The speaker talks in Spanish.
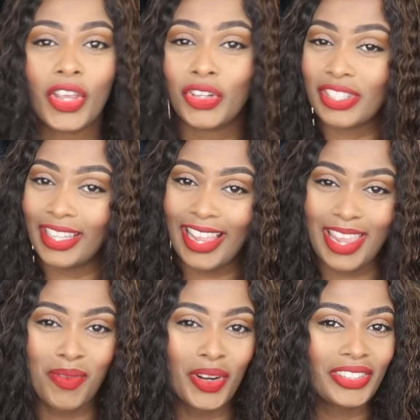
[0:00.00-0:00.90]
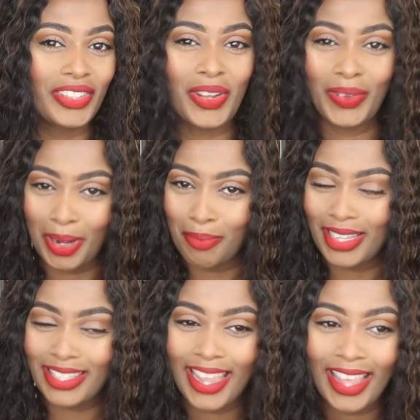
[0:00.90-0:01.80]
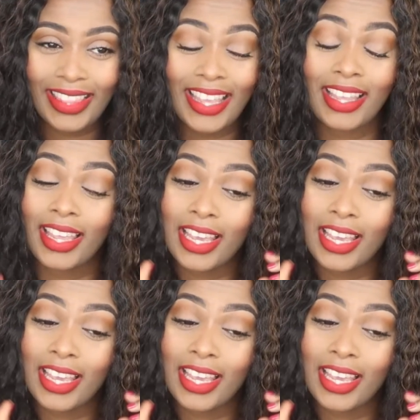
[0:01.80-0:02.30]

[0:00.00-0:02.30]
que no se le haya muerto ninguna paciente.